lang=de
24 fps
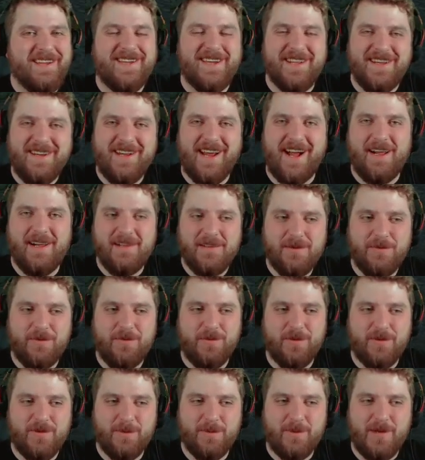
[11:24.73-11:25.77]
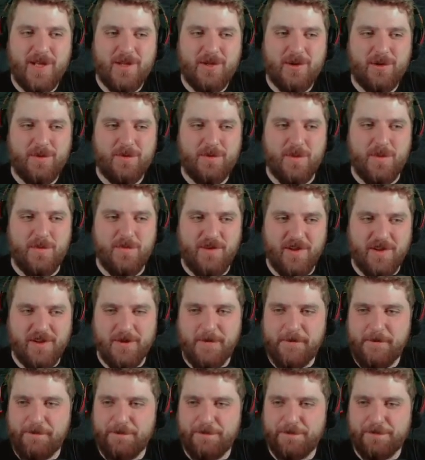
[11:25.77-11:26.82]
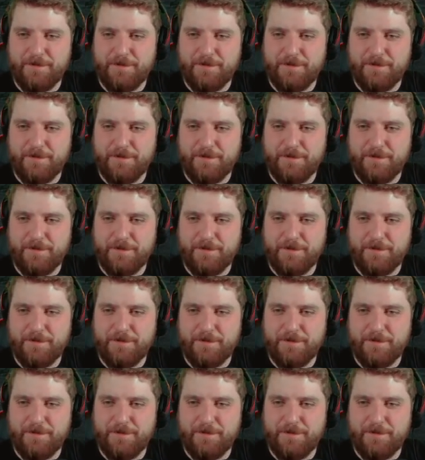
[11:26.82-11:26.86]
ich kenne den alten Flugsimulator noch von meinem Vater.